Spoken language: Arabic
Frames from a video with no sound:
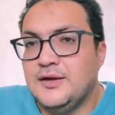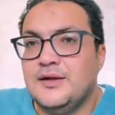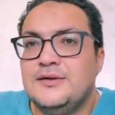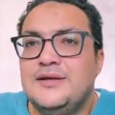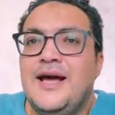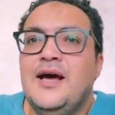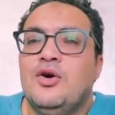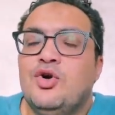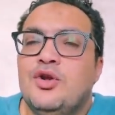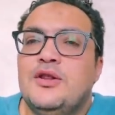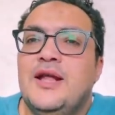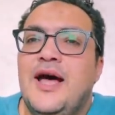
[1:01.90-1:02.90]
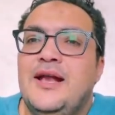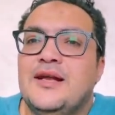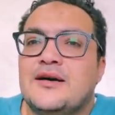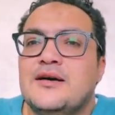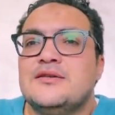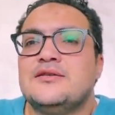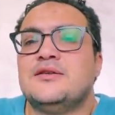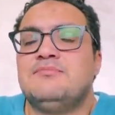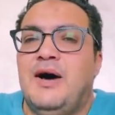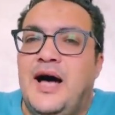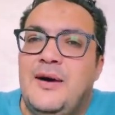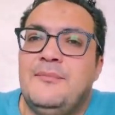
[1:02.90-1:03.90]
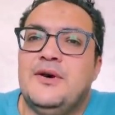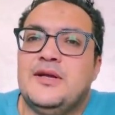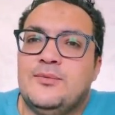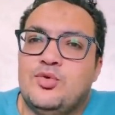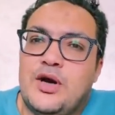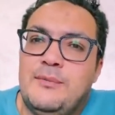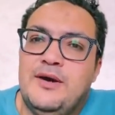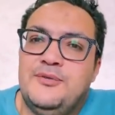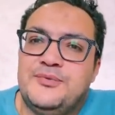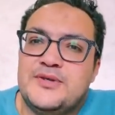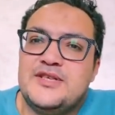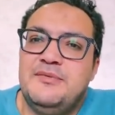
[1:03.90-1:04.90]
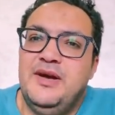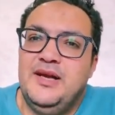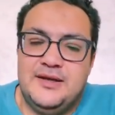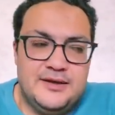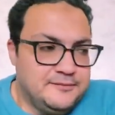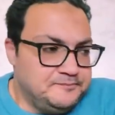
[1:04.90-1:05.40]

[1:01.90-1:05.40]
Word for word: ده ياخدنا لقصة محمد أبو جبل في الزمالك